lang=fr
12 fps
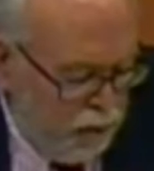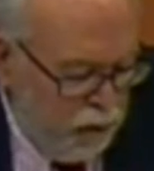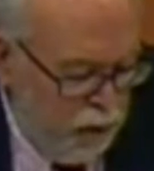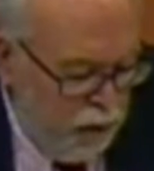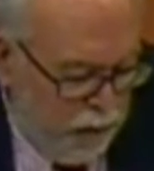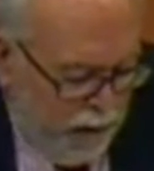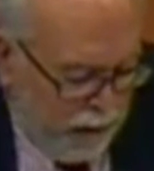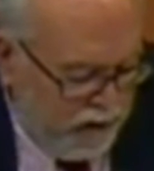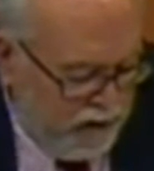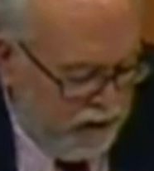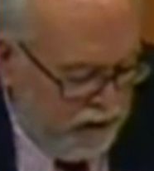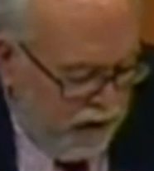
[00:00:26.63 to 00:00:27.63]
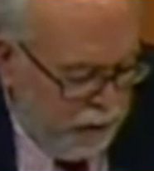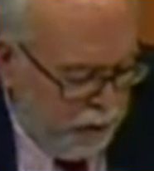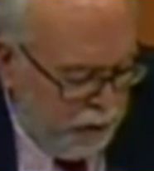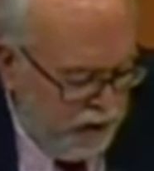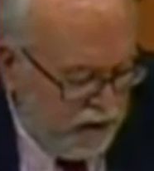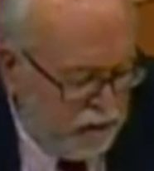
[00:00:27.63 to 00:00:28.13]
voulue par le Président de la
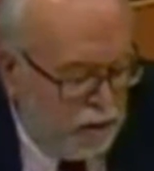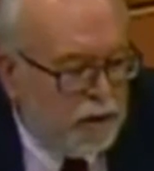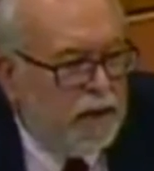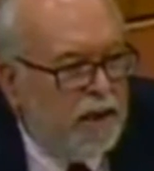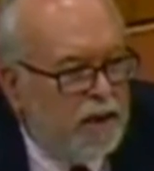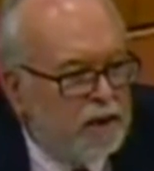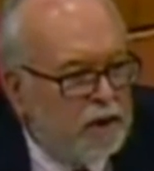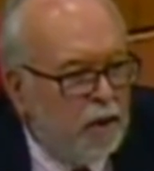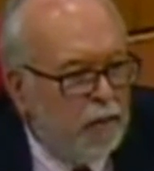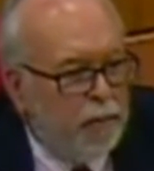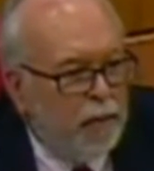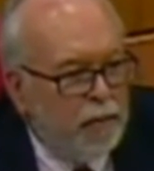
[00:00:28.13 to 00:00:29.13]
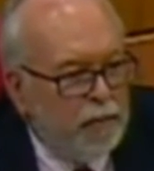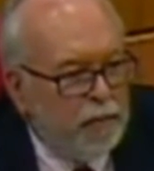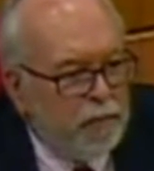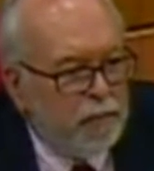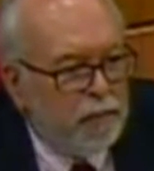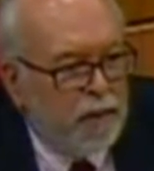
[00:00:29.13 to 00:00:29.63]
République, se télescope
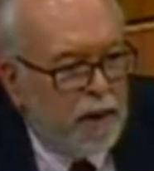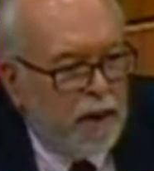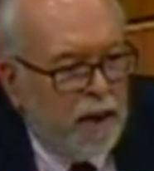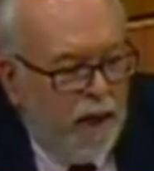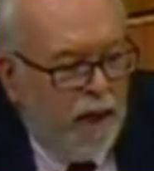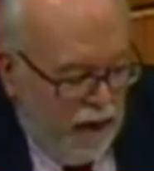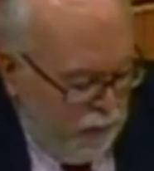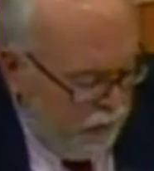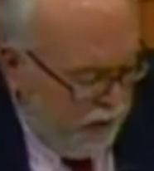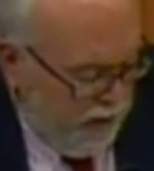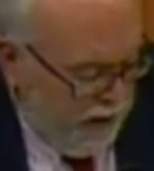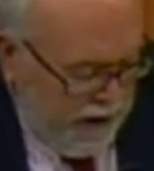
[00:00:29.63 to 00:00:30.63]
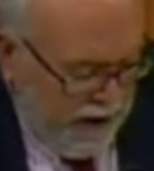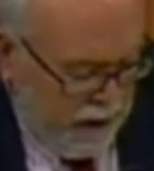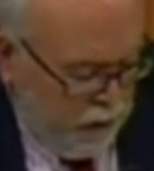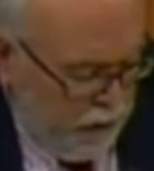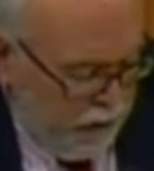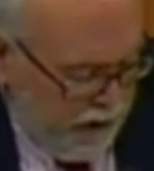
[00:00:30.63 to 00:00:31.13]
avec
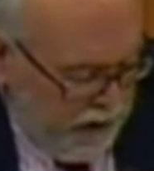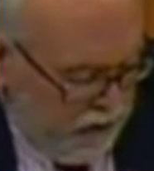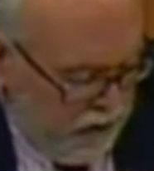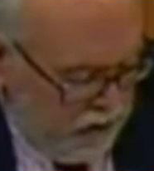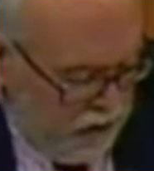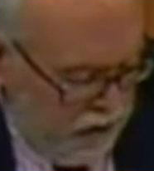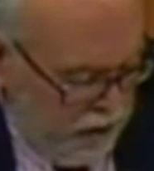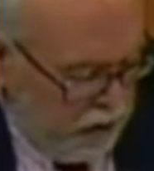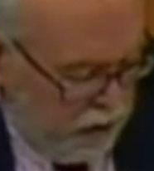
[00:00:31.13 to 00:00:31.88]
les compétences de